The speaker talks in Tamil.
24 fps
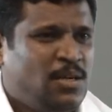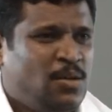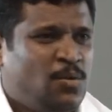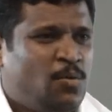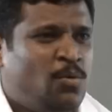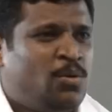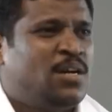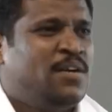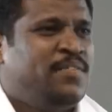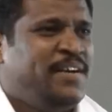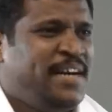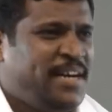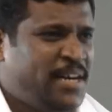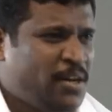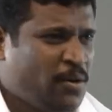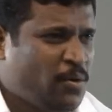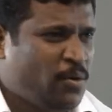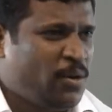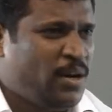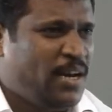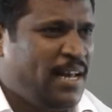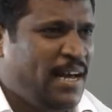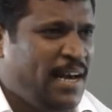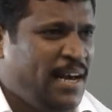உங்கள்
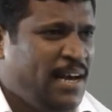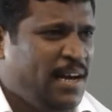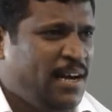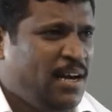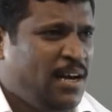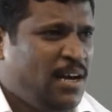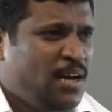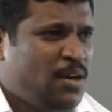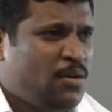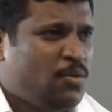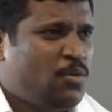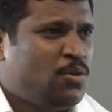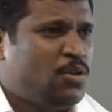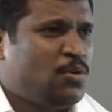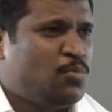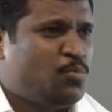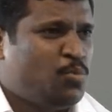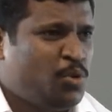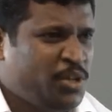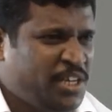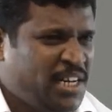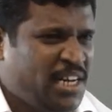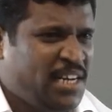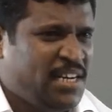வீட்டுக்குள்ளே ஒரு
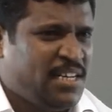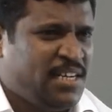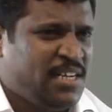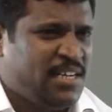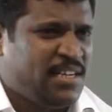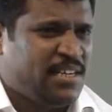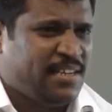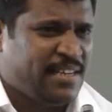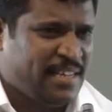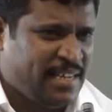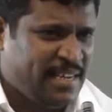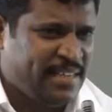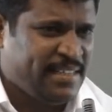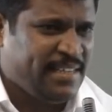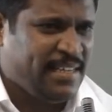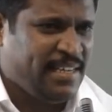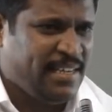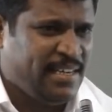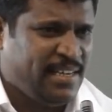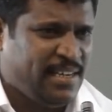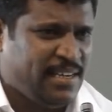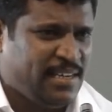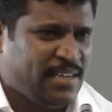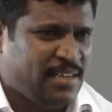முயல் நாய்
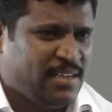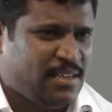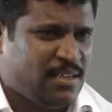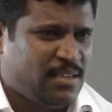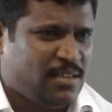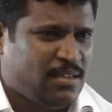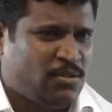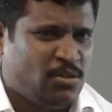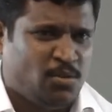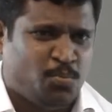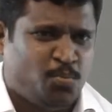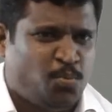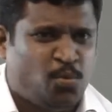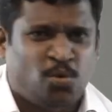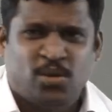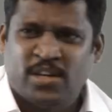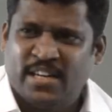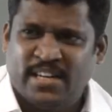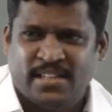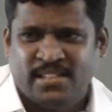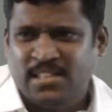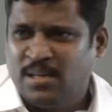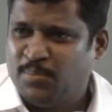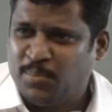ஒரு பூனை
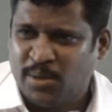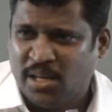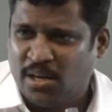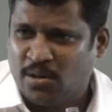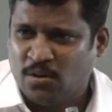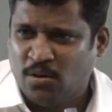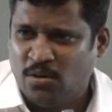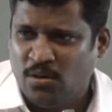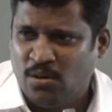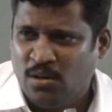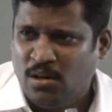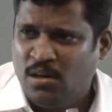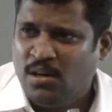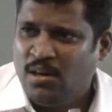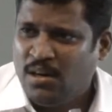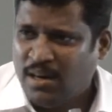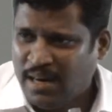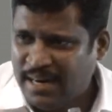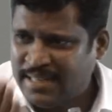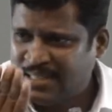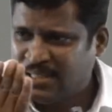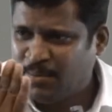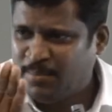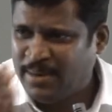இருந்தால் எப்படி இருக்கும்
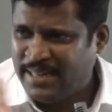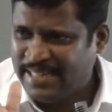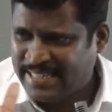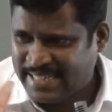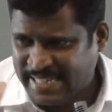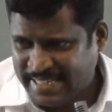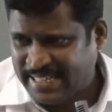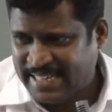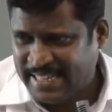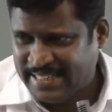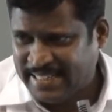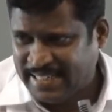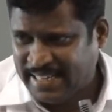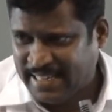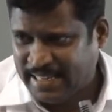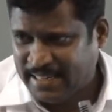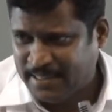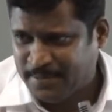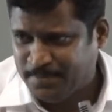அந்த மாதிரி கண்டுக்காதீங்க